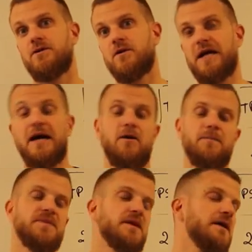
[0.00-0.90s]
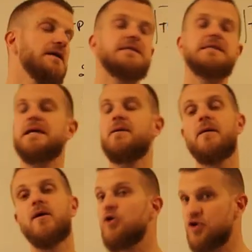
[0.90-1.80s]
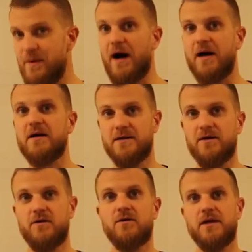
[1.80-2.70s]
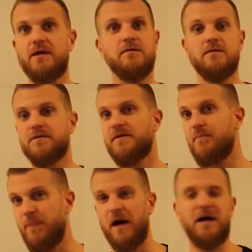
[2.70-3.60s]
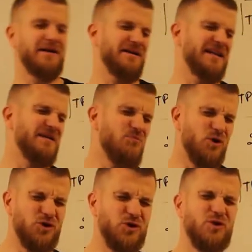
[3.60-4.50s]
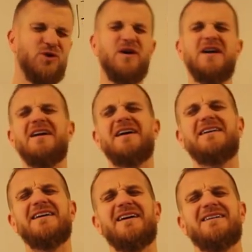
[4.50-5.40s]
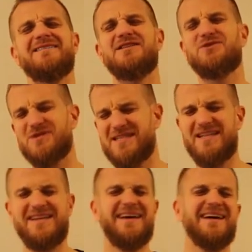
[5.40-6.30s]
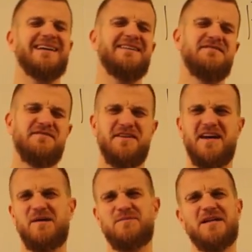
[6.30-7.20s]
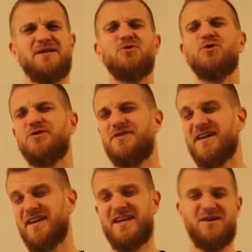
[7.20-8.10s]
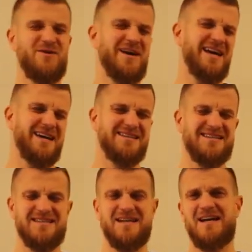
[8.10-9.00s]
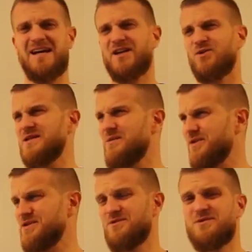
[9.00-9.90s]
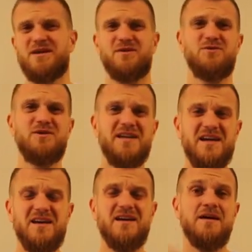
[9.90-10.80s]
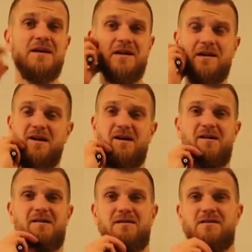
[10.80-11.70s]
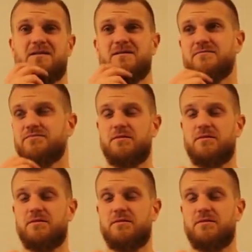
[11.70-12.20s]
en anglais. Alors, c'est quand même un cauchemar, hein, les temps en anglais. Hein. On ne sait pas, là, il y a des modaux, il y a des auxiliaires, il y a les verbes, il y a le ED, il y a le S, troisième personne du singulier. Euh,